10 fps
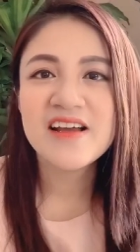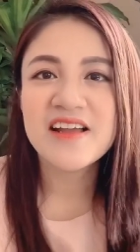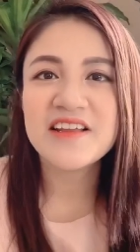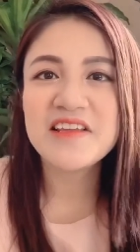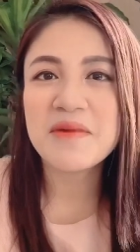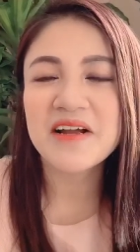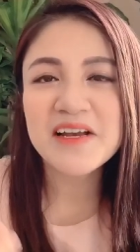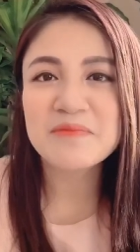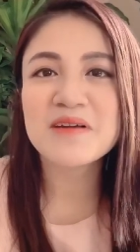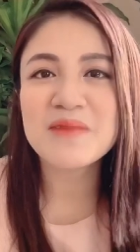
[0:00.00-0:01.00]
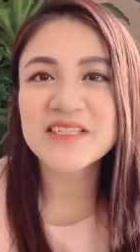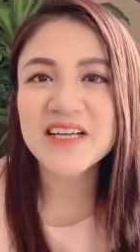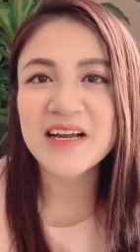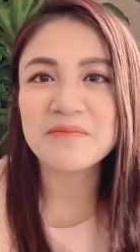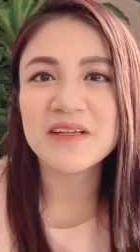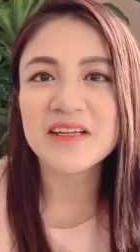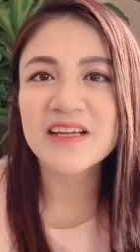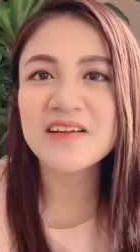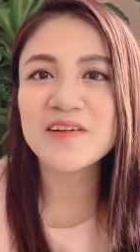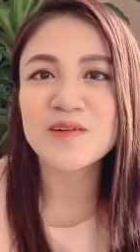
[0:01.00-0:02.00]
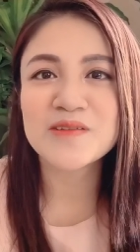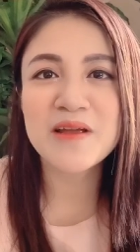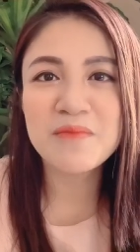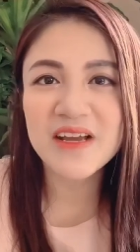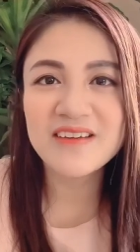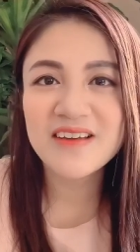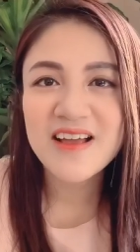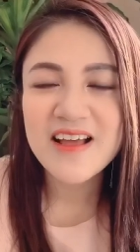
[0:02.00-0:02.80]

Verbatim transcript: đấy thì ngay lập tức bạn sẽ cảm thấy cái người đó dễ mến.